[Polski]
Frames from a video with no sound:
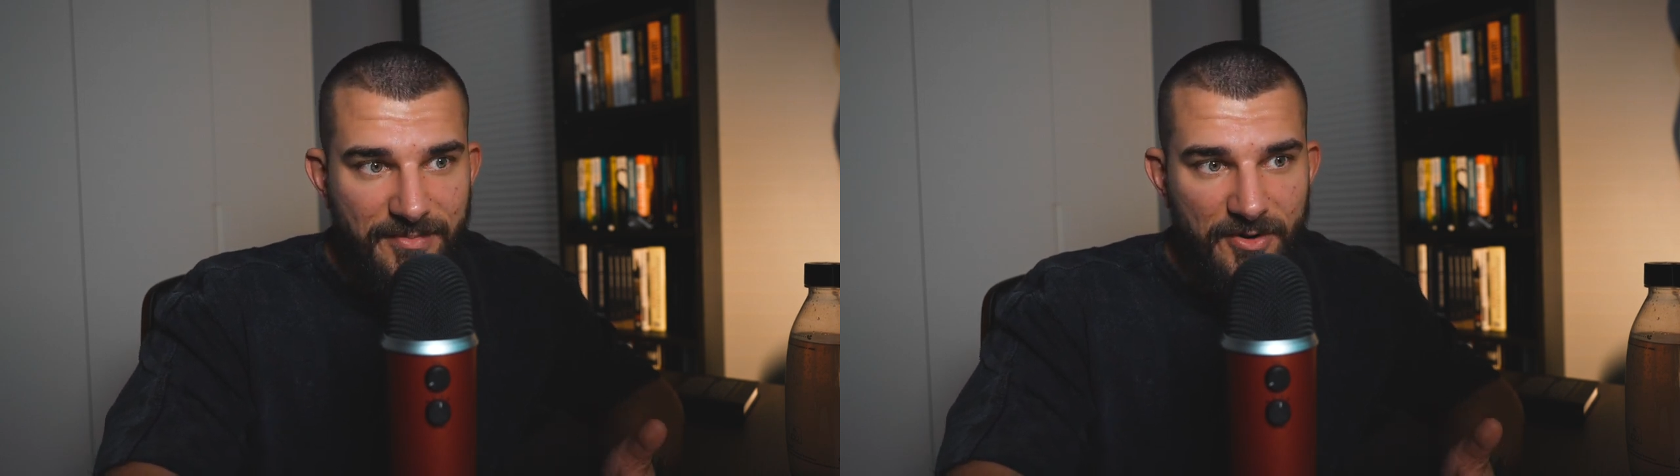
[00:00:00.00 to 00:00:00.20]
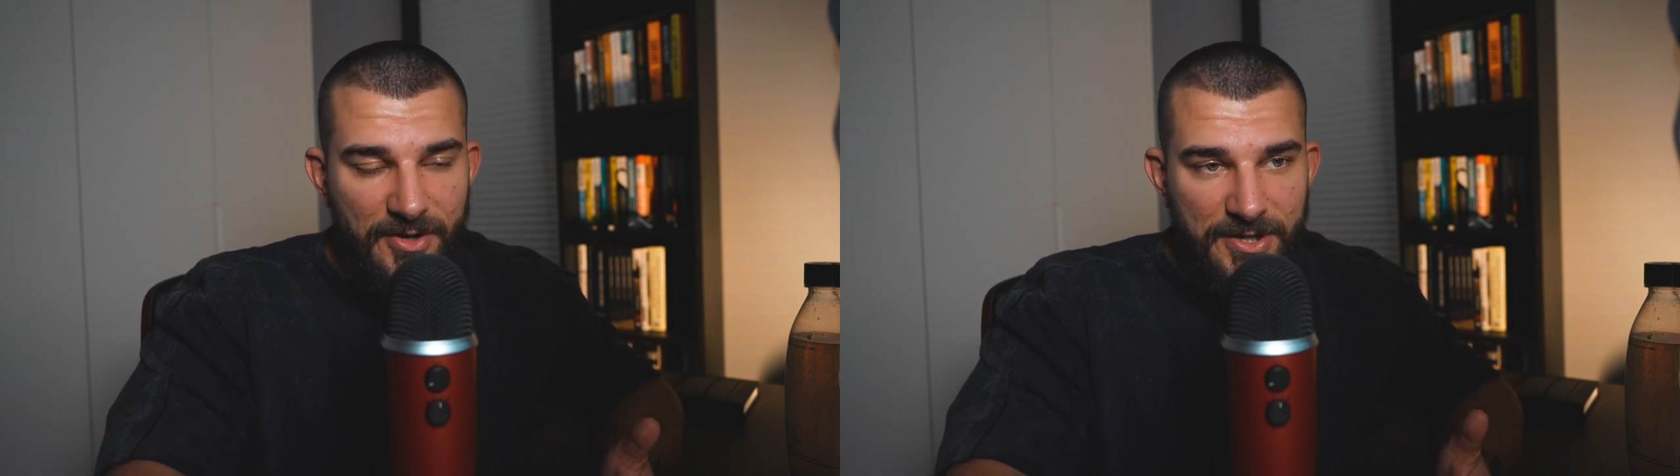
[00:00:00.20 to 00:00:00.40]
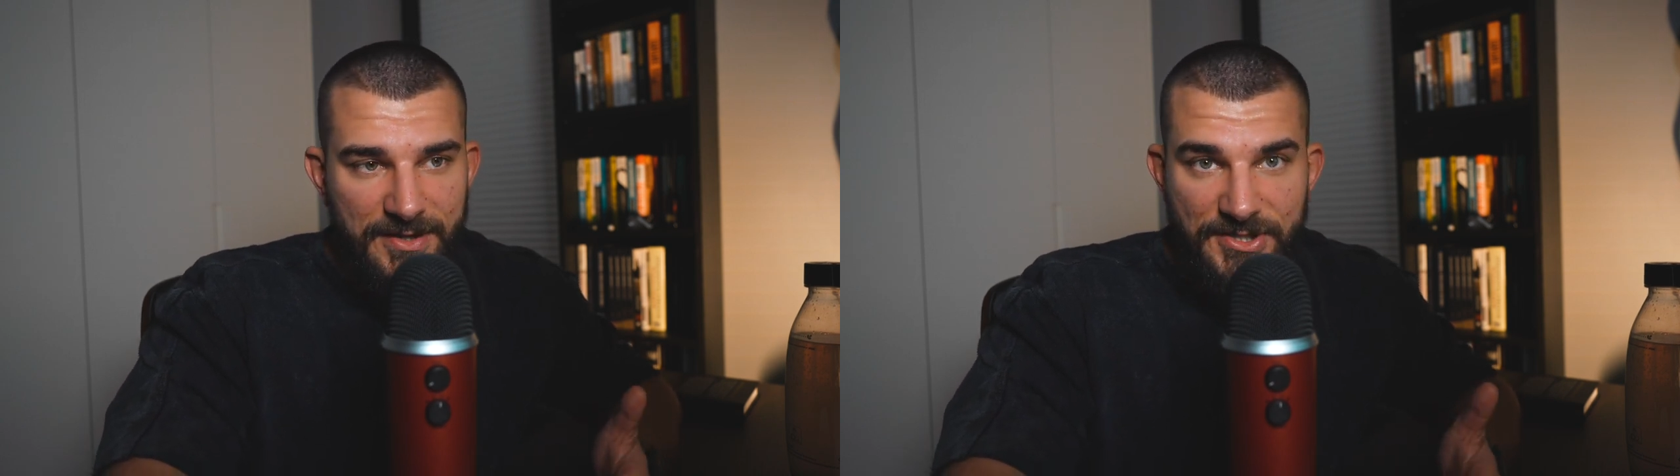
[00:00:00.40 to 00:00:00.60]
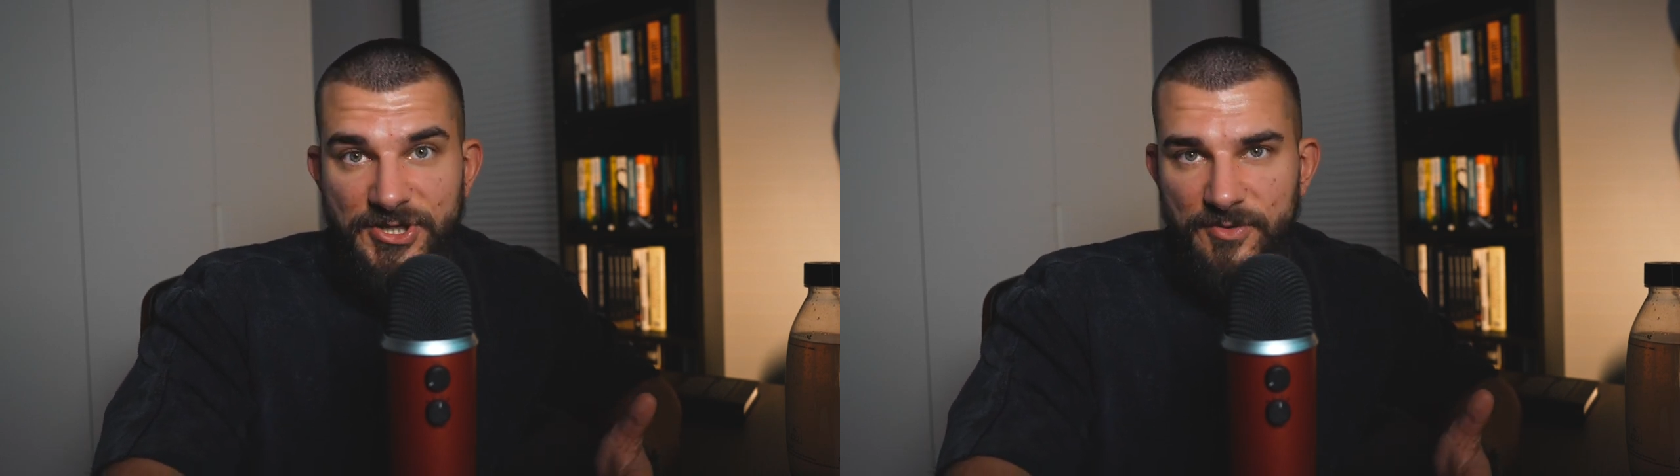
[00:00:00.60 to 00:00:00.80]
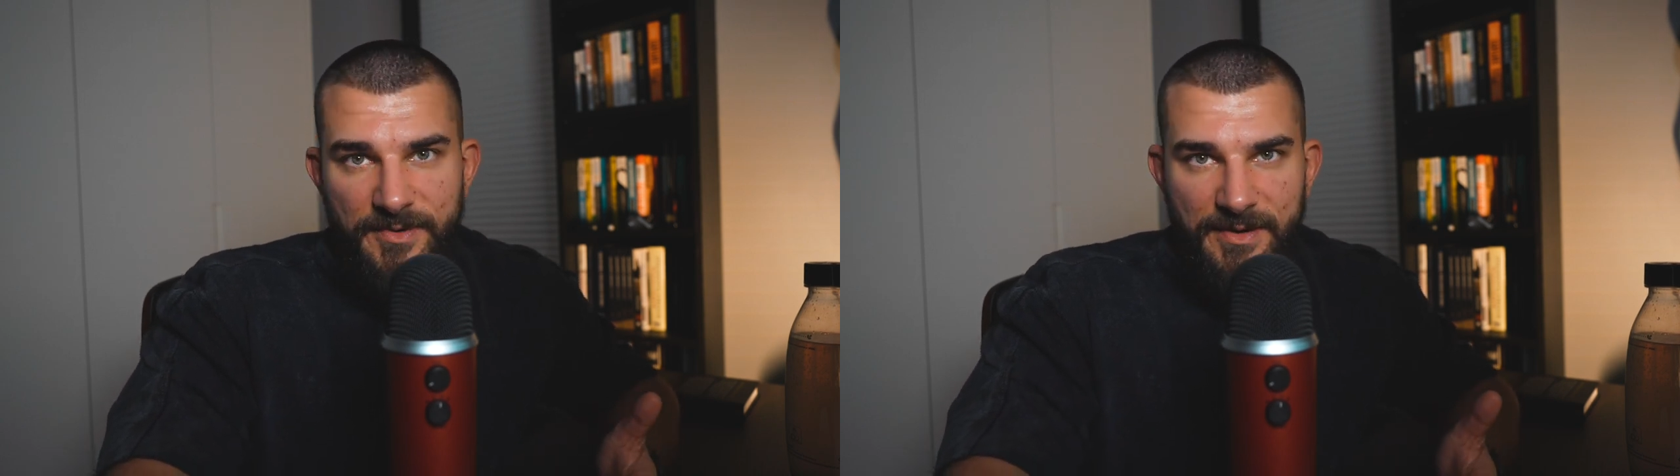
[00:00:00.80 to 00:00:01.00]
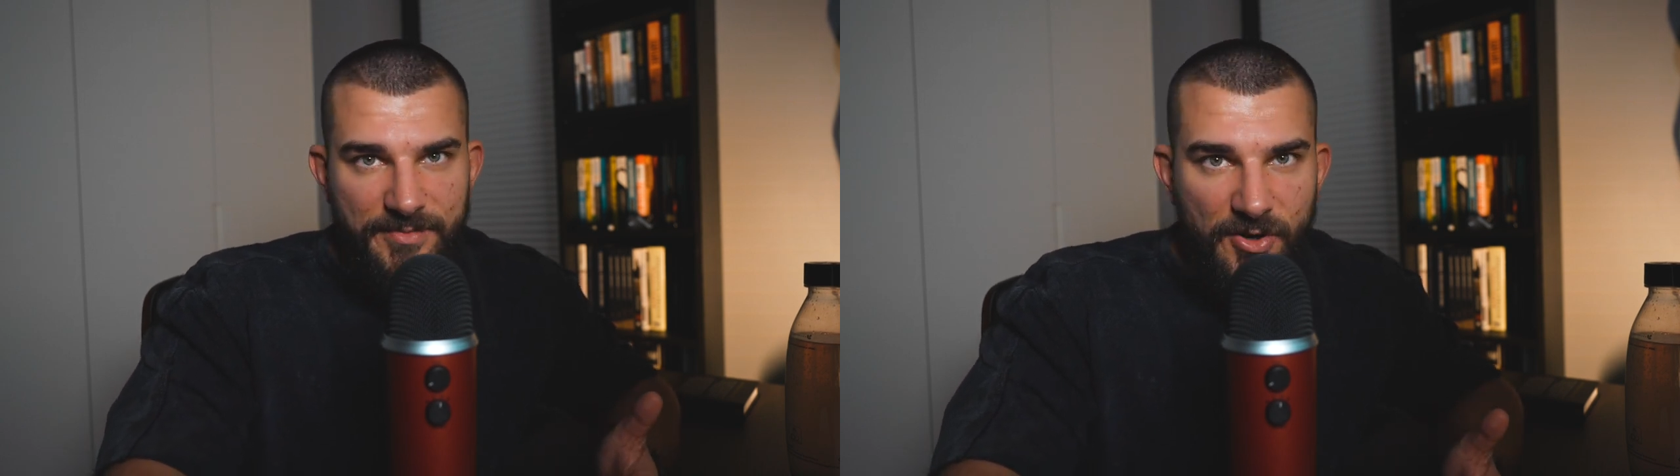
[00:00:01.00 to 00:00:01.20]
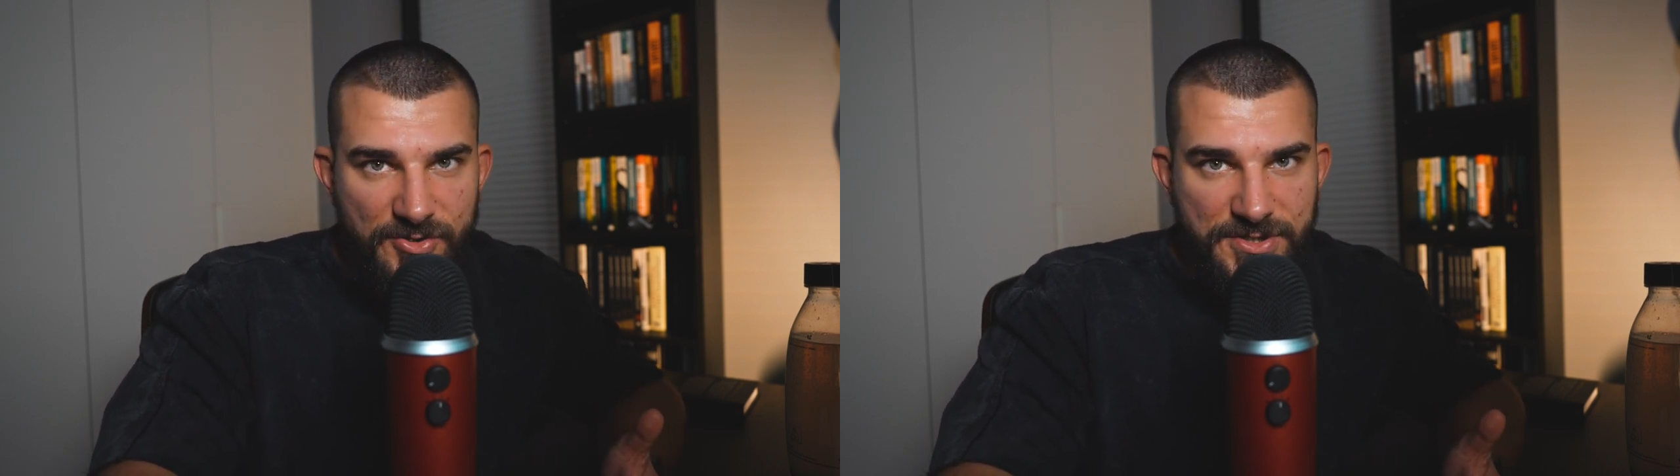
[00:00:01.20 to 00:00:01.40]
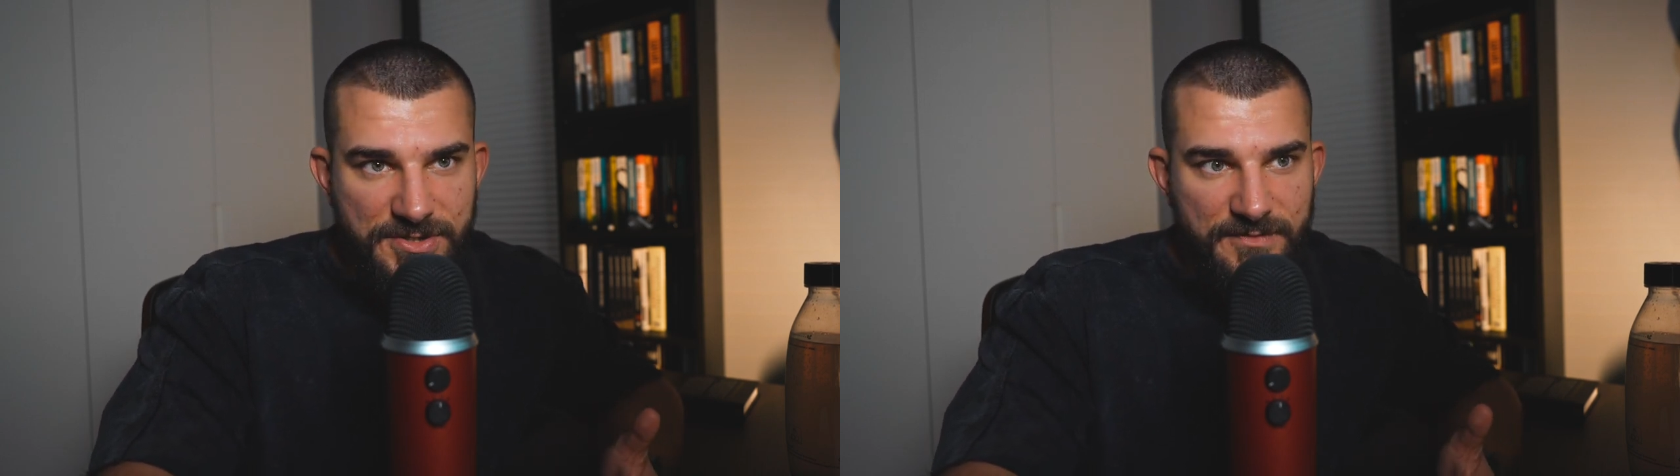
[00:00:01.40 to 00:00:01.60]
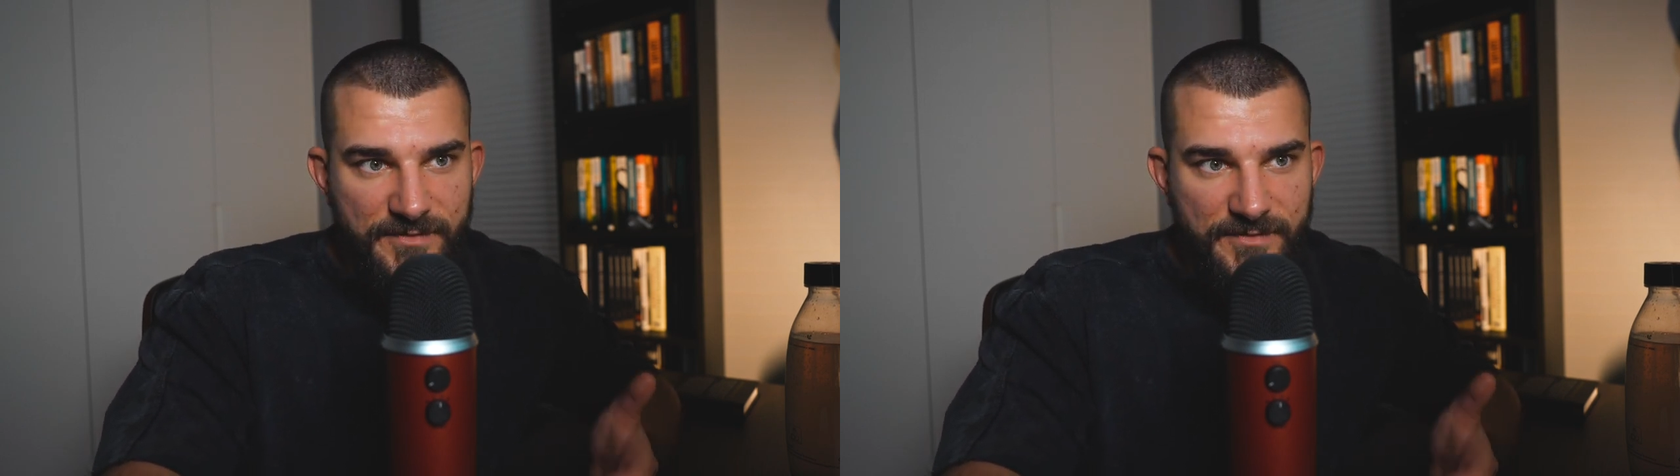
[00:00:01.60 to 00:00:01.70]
bo dlaczego miałaby kończyć?